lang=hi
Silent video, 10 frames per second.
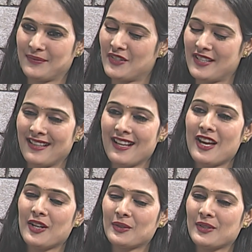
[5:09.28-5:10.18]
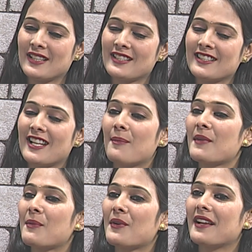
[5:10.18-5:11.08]
जी तो सर जैसे
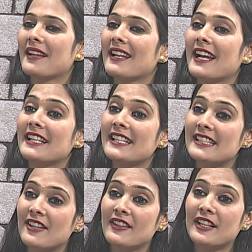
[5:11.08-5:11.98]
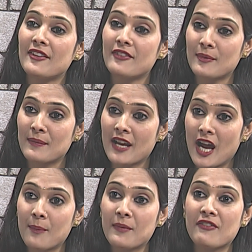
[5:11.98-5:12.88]
आपने बोला कि 1971 में
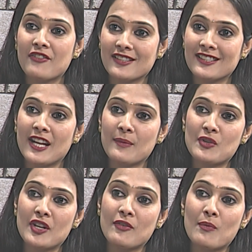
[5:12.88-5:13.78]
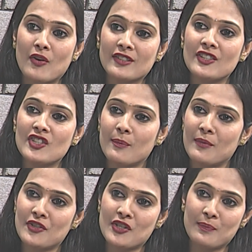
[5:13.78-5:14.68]
आपने फर्स्ट टाइम जो है वो बॉक्सिंग
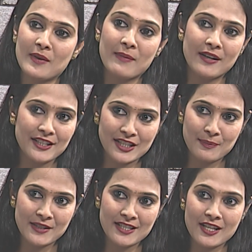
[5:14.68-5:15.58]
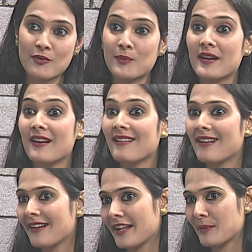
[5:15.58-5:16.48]
चैंपियनशिप में पार्टिसिपेट किया वो भी
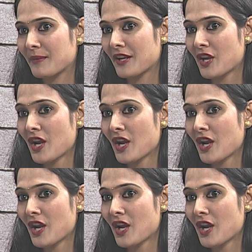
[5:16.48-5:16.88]
अन्ना डेल में